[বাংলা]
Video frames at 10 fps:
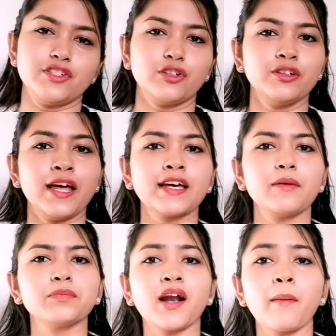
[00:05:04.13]
হয়েছিল লাইক
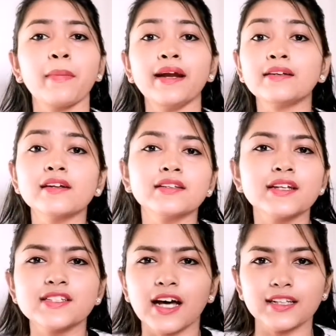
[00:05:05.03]
আপনারা
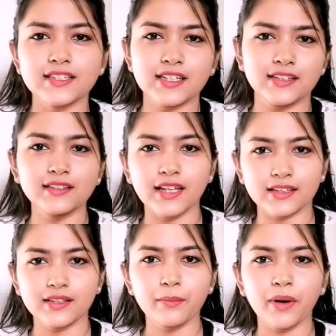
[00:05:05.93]
মেন্টরদের যাদের যাদের
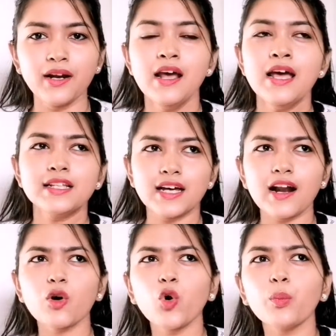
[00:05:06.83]
দেখতে পান
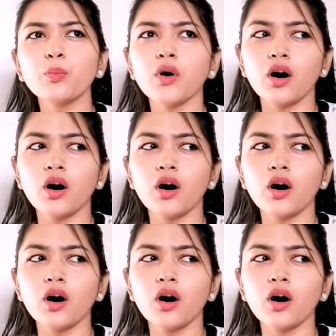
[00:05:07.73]
যারা খুব